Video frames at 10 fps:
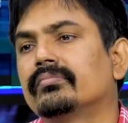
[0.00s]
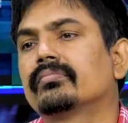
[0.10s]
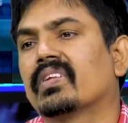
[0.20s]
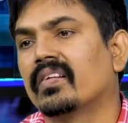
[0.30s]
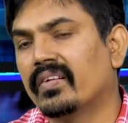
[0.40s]

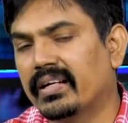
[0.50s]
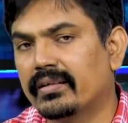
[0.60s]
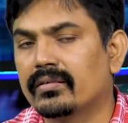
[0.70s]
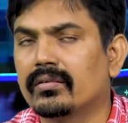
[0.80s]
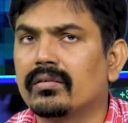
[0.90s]
తీసుకుంటారు
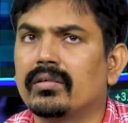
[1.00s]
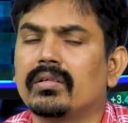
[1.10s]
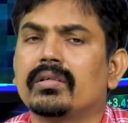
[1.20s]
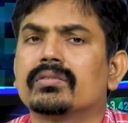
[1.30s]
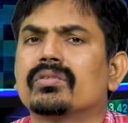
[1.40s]
రైట్
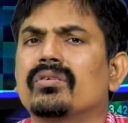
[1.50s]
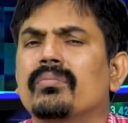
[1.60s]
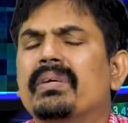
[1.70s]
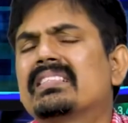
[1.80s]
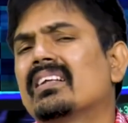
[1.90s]
సో
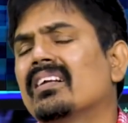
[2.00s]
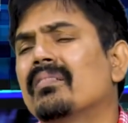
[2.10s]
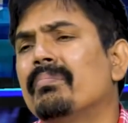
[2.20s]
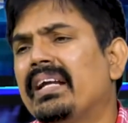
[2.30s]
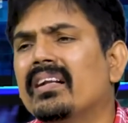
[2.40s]
బేసికల్గా
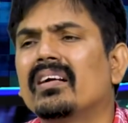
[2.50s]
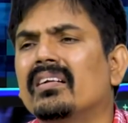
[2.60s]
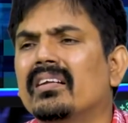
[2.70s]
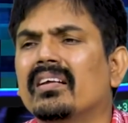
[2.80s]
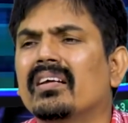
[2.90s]
బీటా
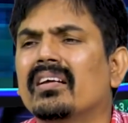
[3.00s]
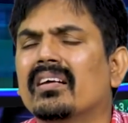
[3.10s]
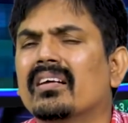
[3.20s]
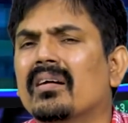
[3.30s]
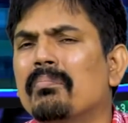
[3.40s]
అంటే
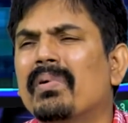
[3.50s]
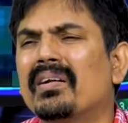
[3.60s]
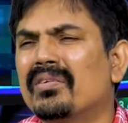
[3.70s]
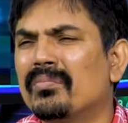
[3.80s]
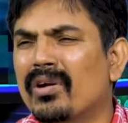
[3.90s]
కంపేర్
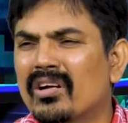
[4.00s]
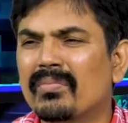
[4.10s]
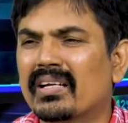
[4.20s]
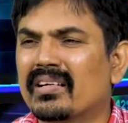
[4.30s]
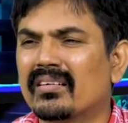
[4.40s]
టు బ్రాడ్
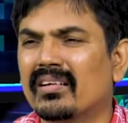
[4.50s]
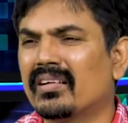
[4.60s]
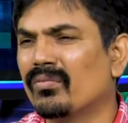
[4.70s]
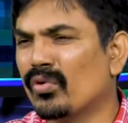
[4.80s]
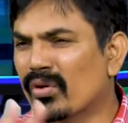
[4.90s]
మార్కెట్
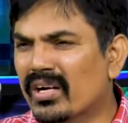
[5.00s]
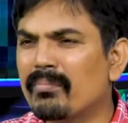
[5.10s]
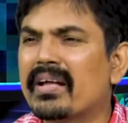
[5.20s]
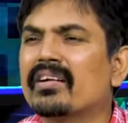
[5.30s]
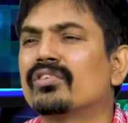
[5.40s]
అంటే ఓవరాల్
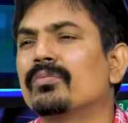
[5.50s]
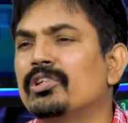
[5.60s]
మార్కెట్తో